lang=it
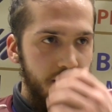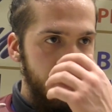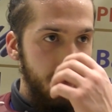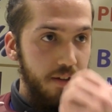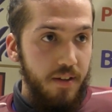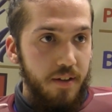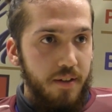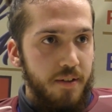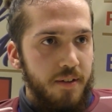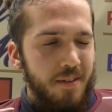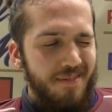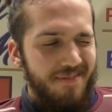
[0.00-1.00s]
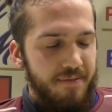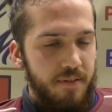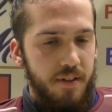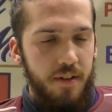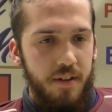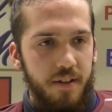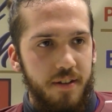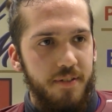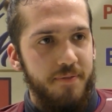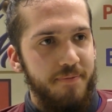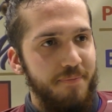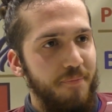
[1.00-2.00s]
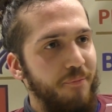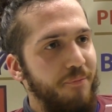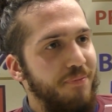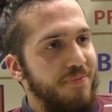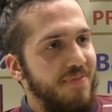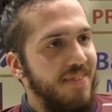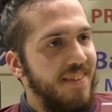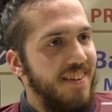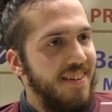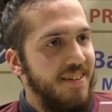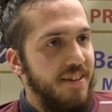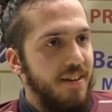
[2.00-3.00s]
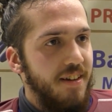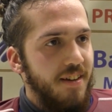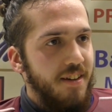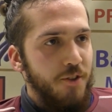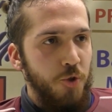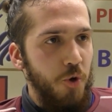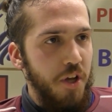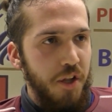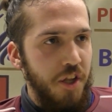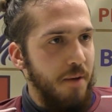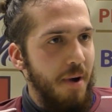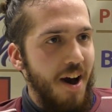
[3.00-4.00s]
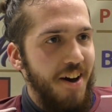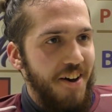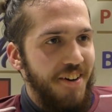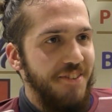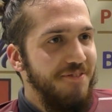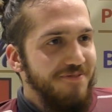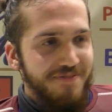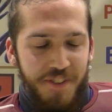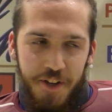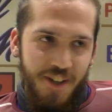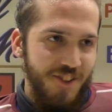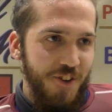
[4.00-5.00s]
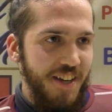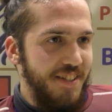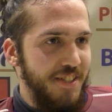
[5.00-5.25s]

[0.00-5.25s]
Francesco Venè, allora partita eh? durissima. durissima.